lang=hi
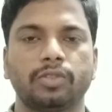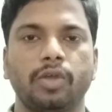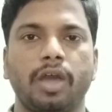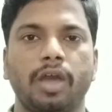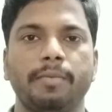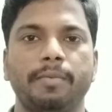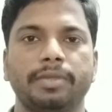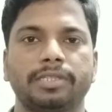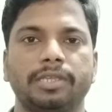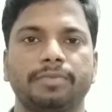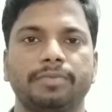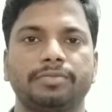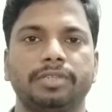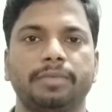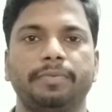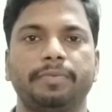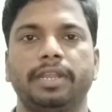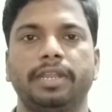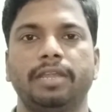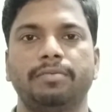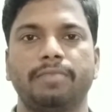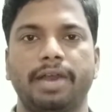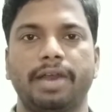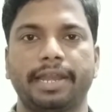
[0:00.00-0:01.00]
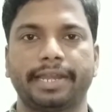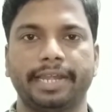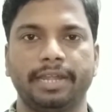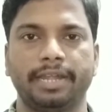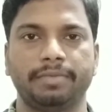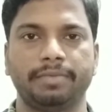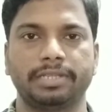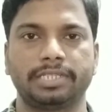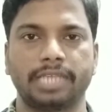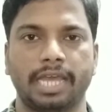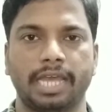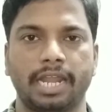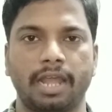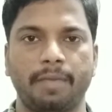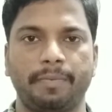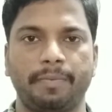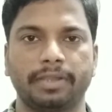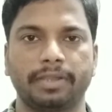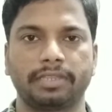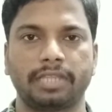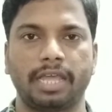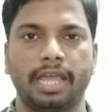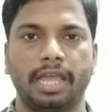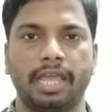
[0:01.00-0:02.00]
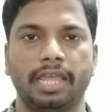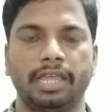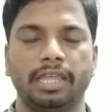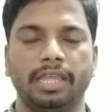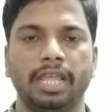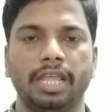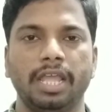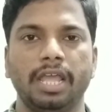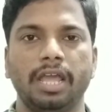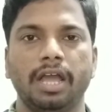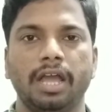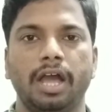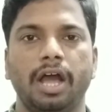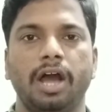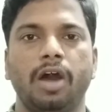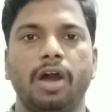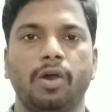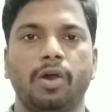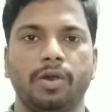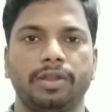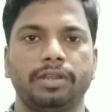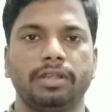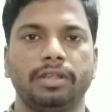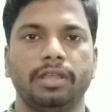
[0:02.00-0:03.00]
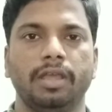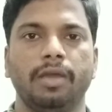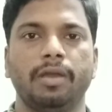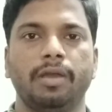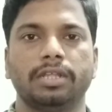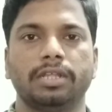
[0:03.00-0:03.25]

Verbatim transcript: तो हमें सबसे पहले मार्केट में जाना पड़ता है और